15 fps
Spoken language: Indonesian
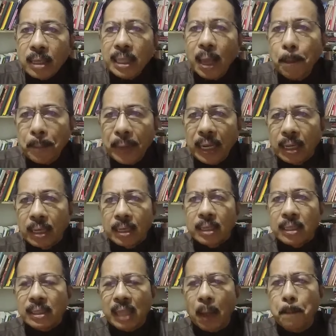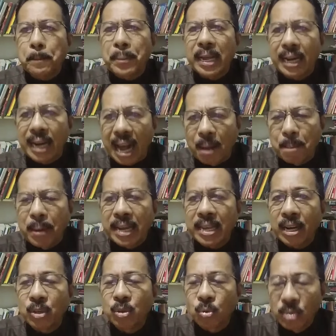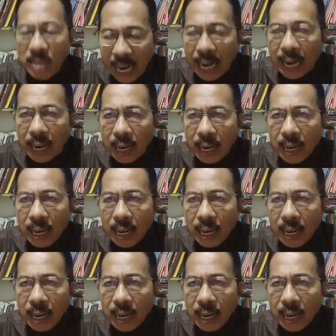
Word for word: tapi tapera bayar juga.